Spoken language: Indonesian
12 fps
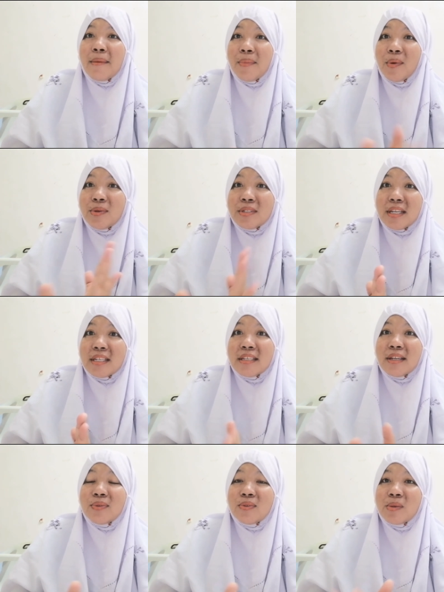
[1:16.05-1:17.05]

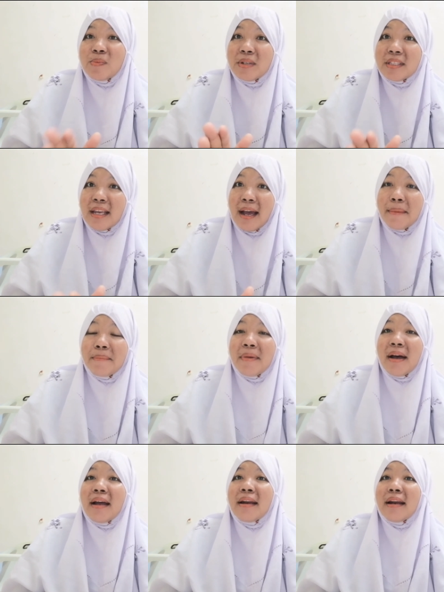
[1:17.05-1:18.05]
prosesnya itu seperti
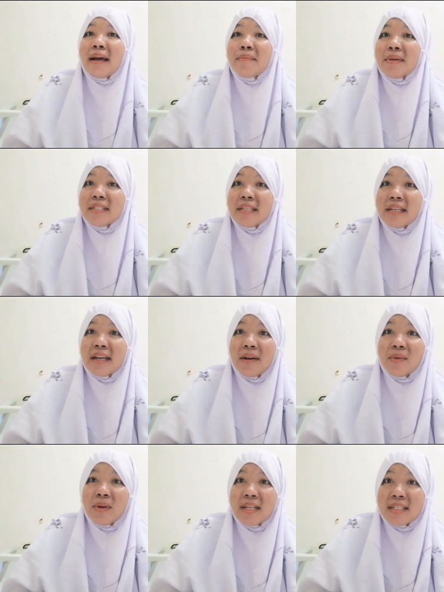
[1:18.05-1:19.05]
apa dan apa saja yang
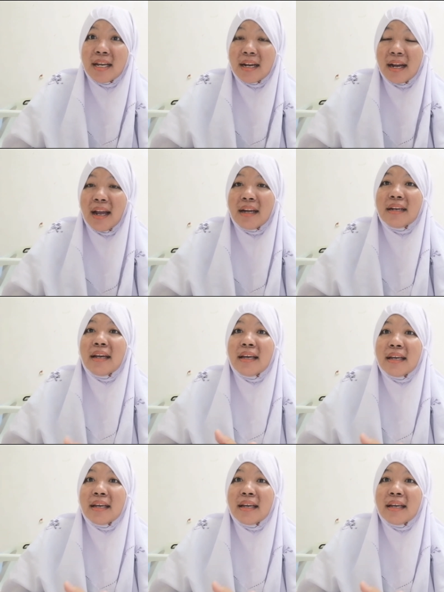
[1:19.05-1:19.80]
aku rasakan